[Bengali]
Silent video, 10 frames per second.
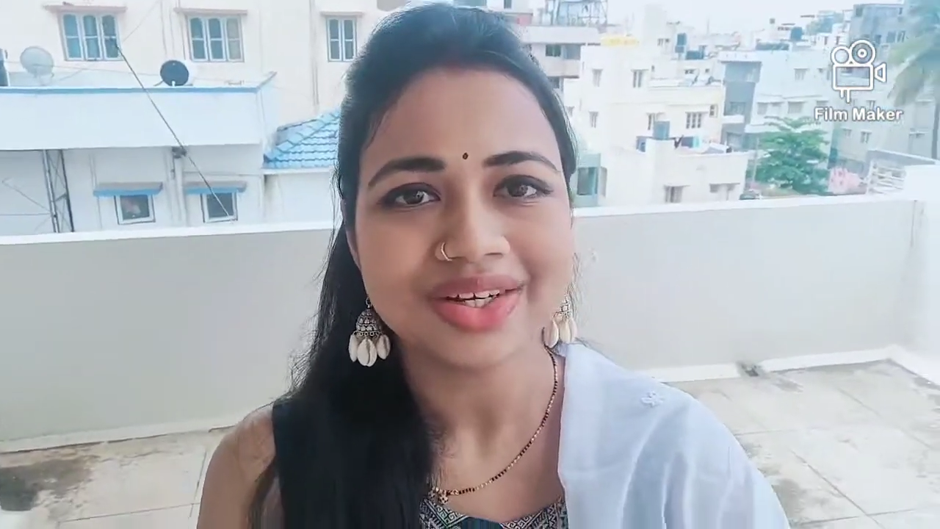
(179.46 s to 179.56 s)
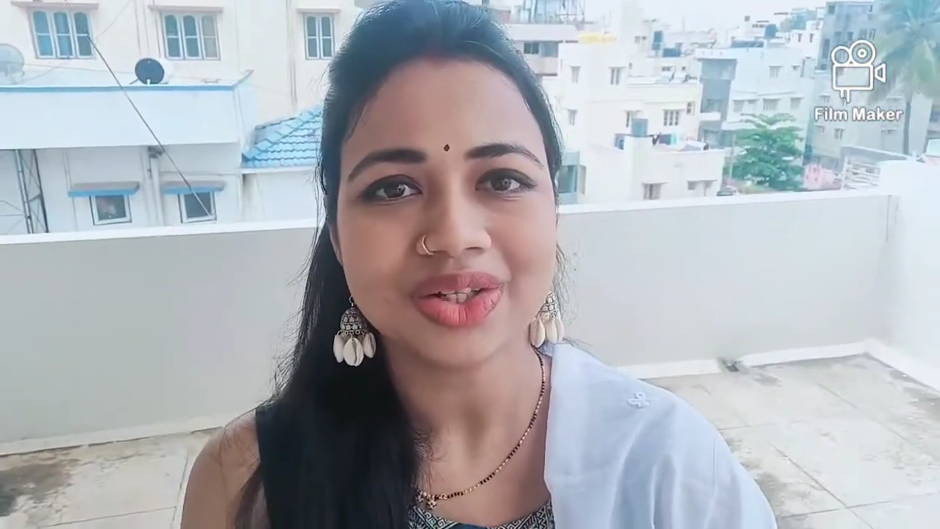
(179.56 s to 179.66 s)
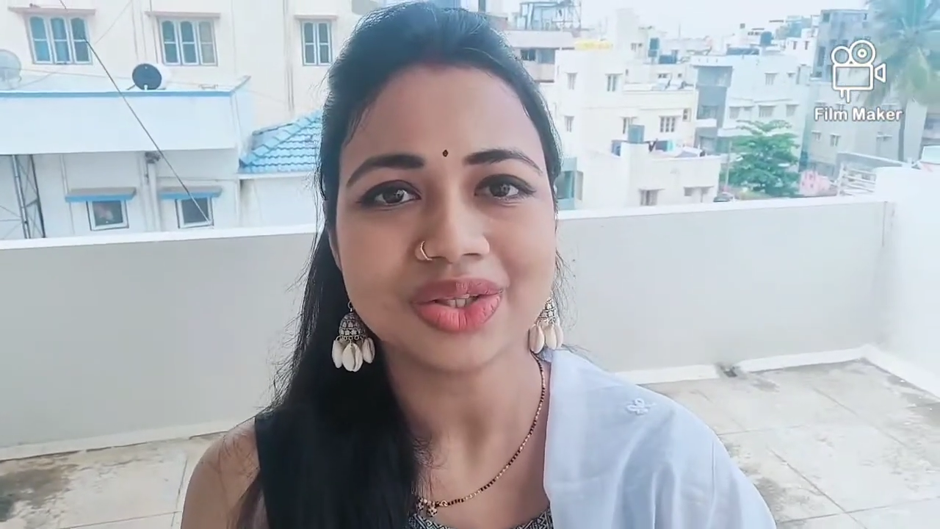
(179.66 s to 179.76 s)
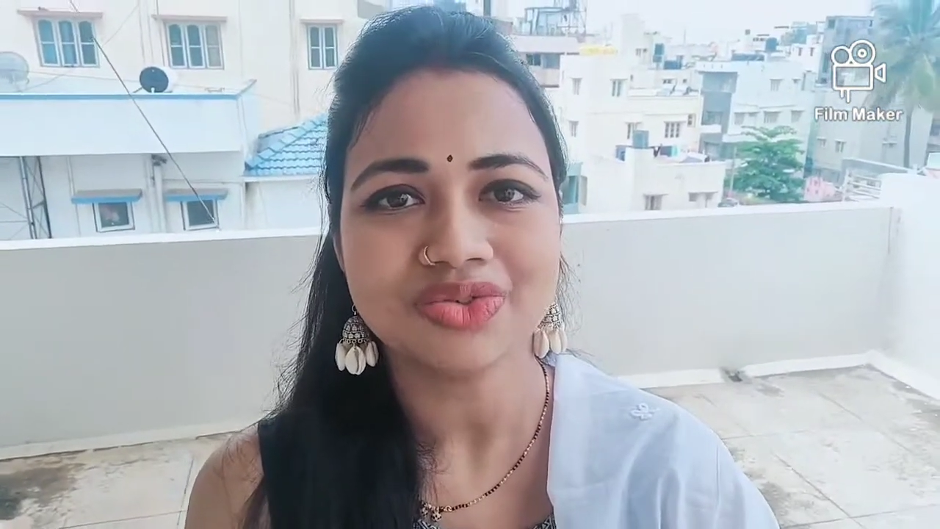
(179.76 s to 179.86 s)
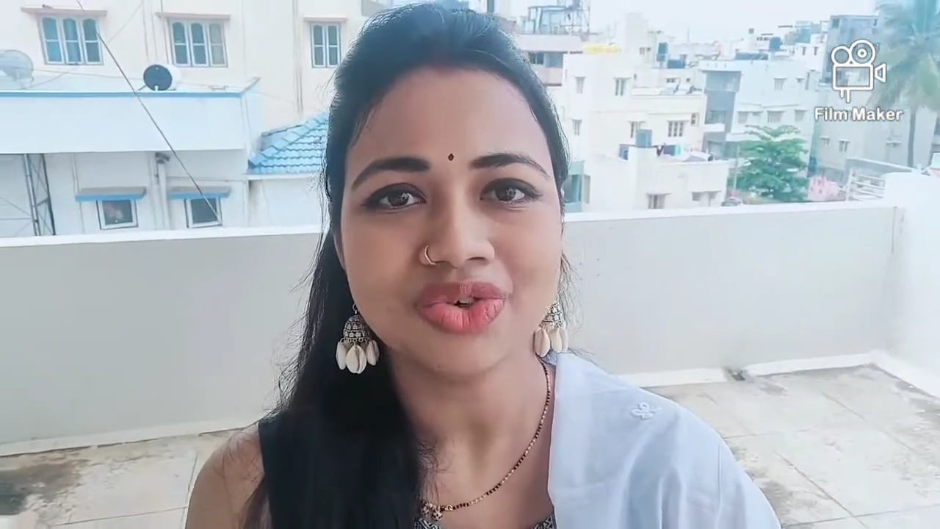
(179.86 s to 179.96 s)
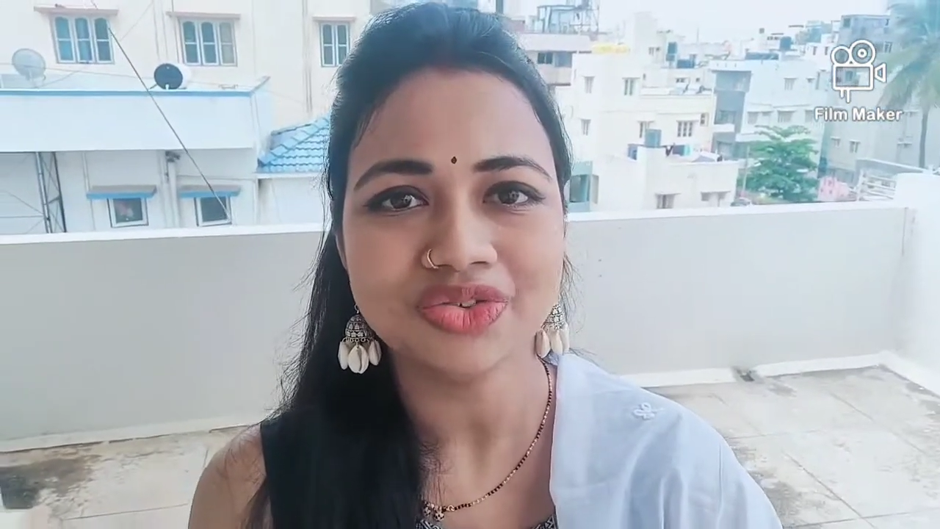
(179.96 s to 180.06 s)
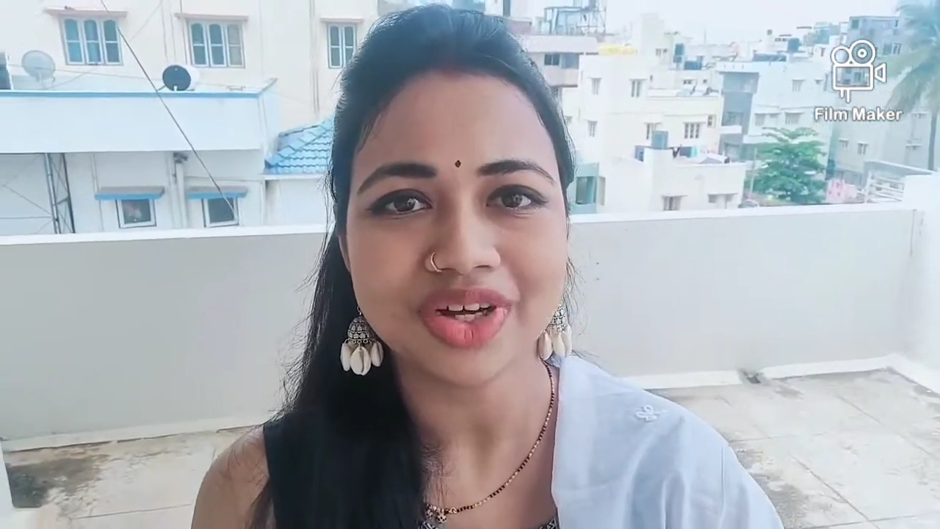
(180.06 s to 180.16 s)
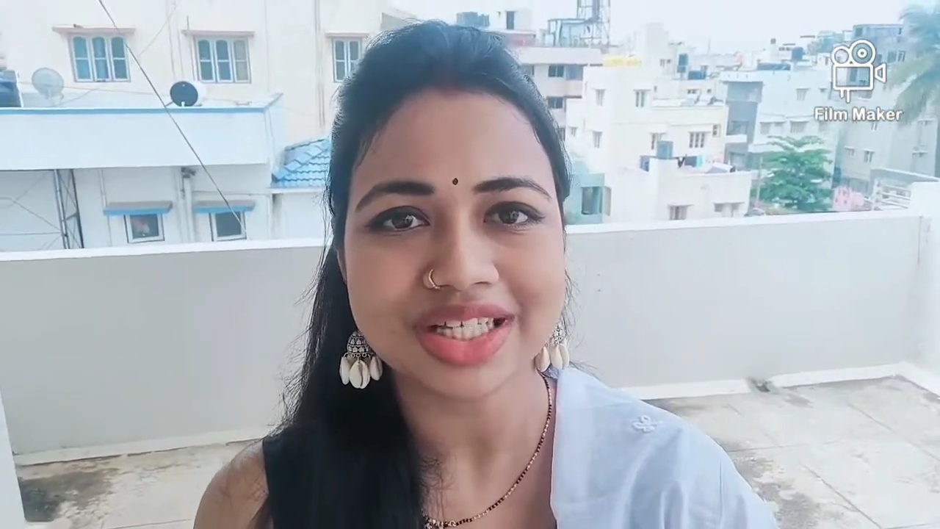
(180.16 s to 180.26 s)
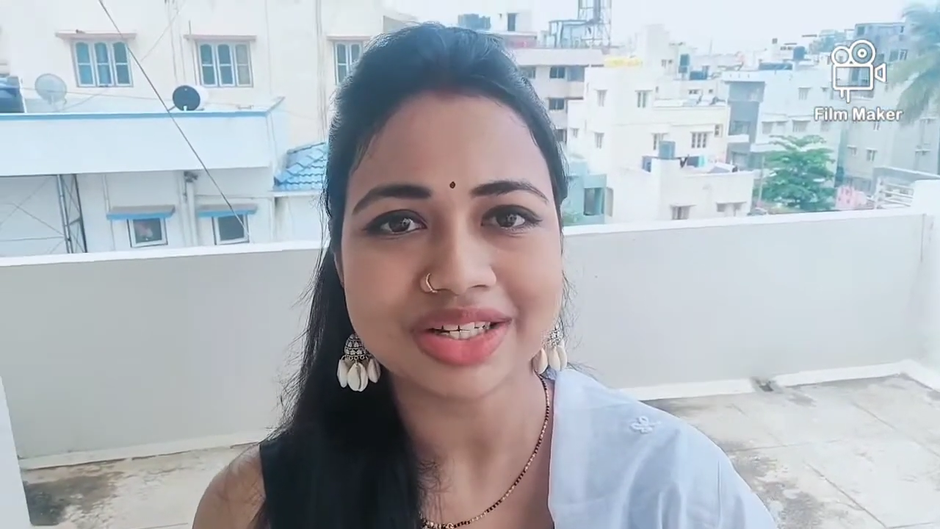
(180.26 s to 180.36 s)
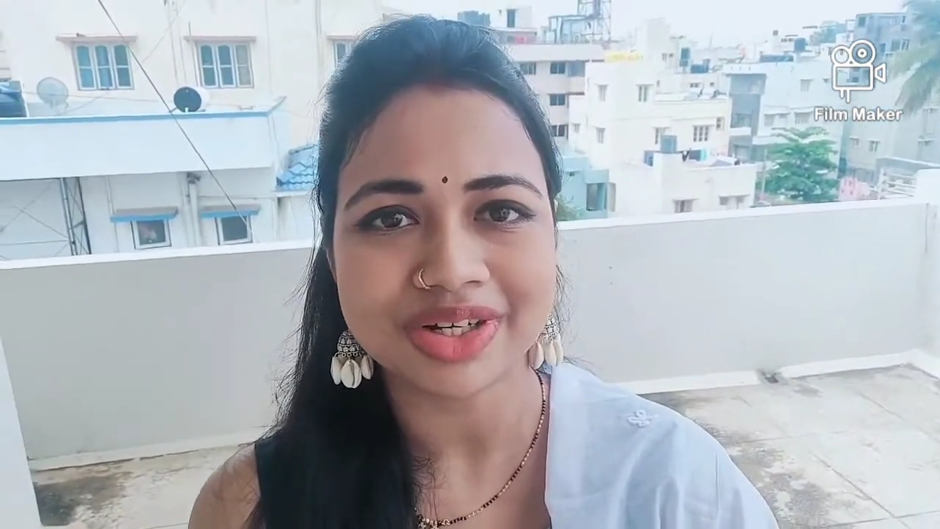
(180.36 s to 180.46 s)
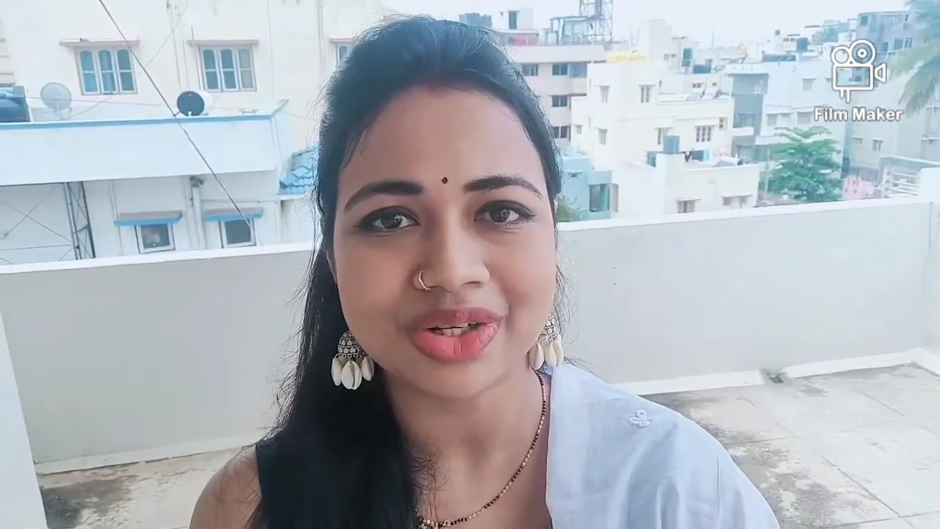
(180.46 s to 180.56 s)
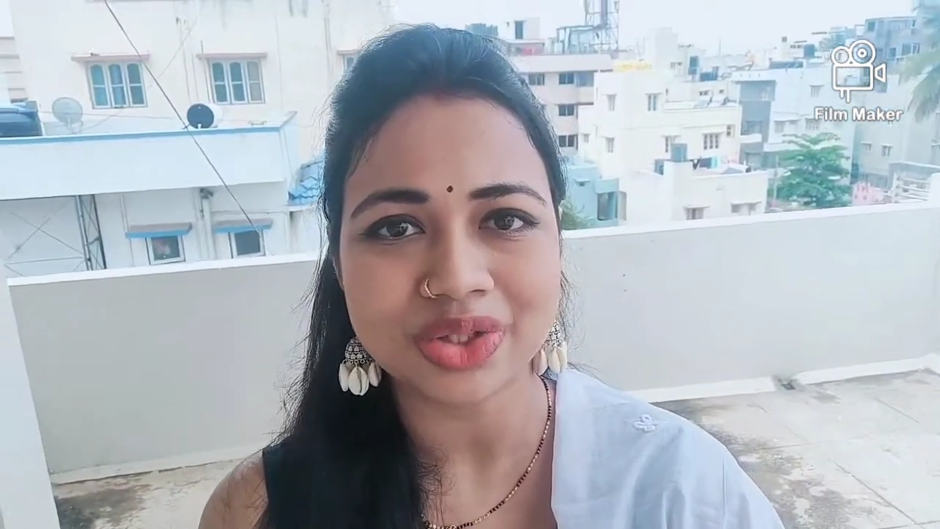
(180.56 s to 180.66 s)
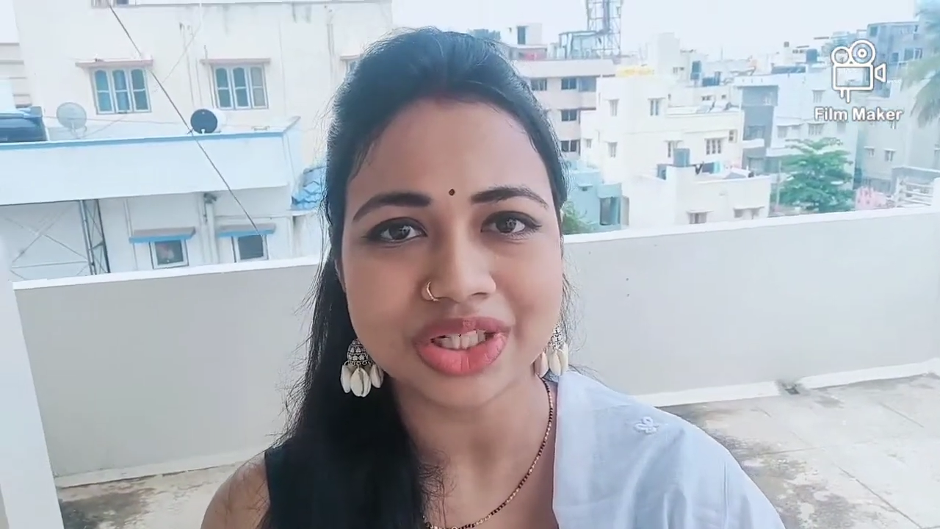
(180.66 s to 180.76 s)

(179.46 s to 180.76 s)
কত ফুড ফেস্টিভ্যাল হতো